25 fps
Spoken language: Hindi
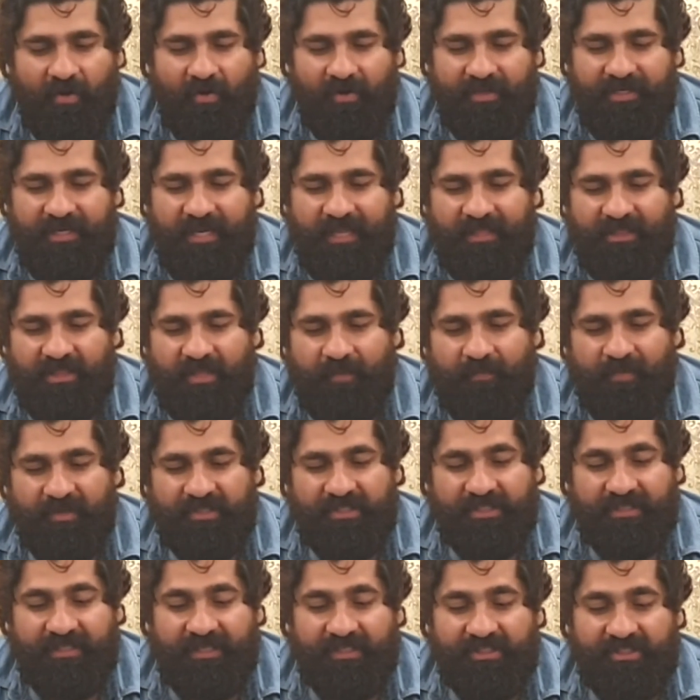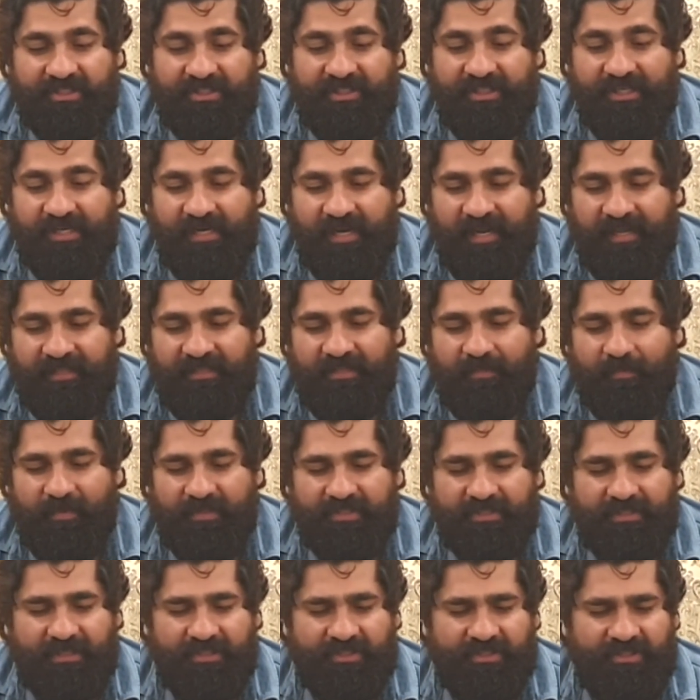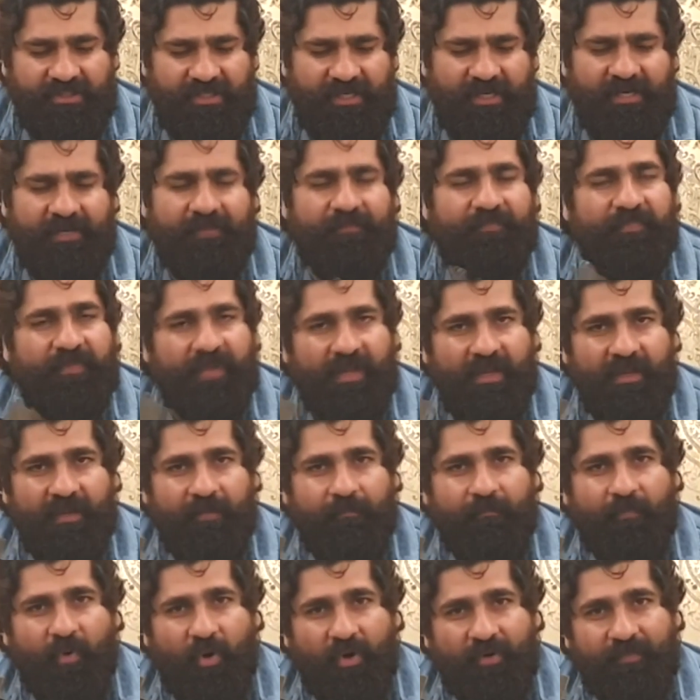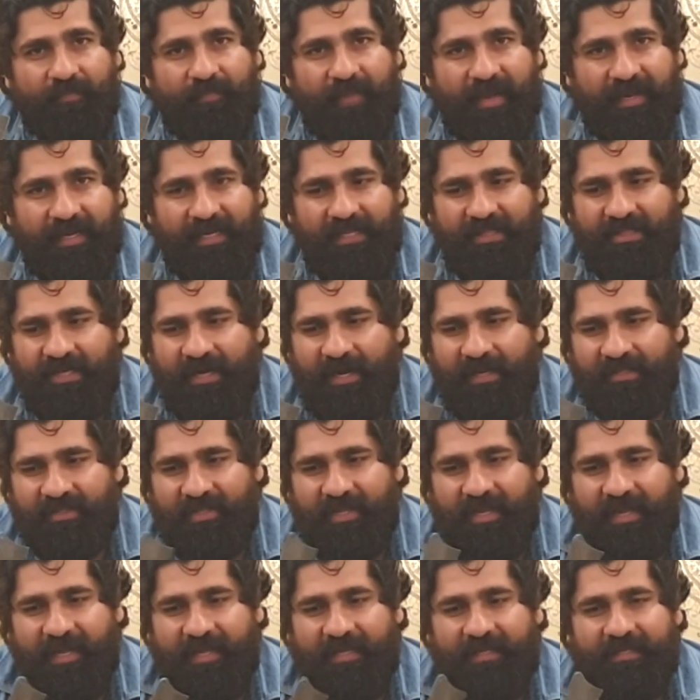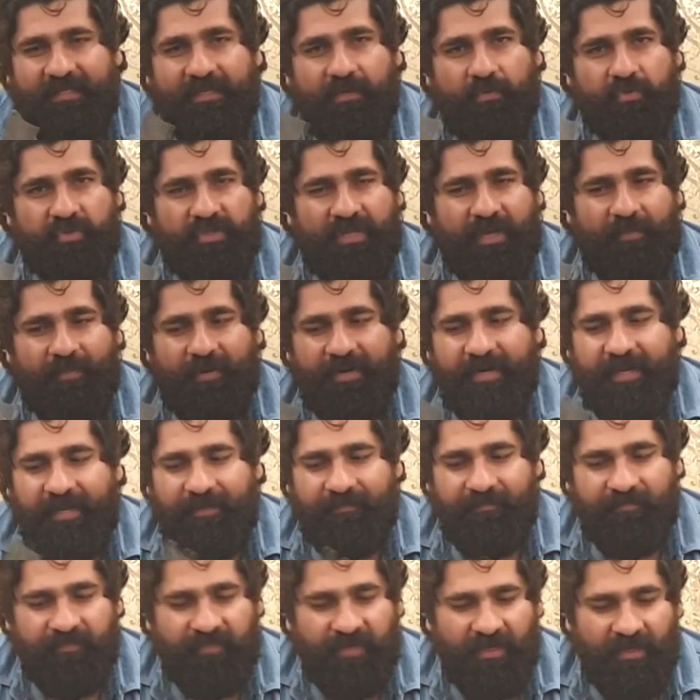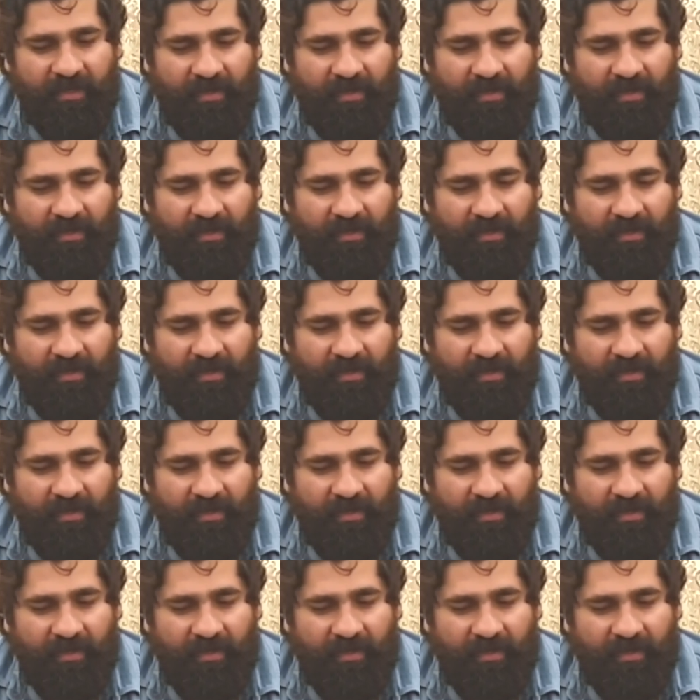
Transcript: और ये दमस्कस स्टील है दमस्कस स्टील बहुत महंगी धात है ये उसका बना है